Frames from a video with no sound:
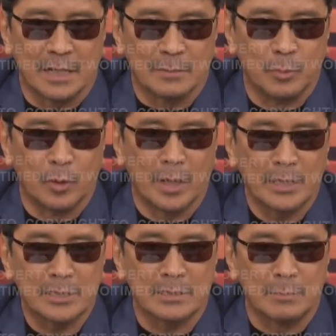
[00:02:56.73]
At
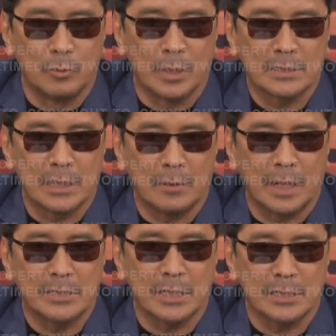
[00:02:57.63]
bukas na bukas
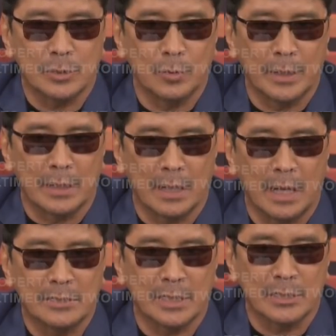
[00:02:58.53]
daw, asikasuhin
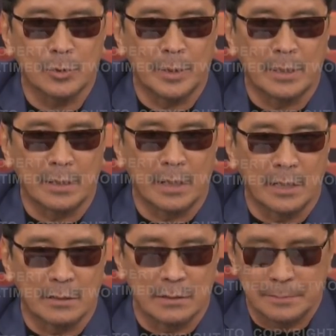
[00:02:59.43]
na, aasikasuhin na nila
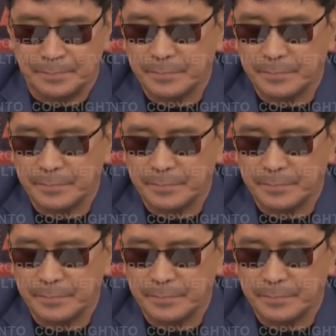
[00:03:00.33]
ito.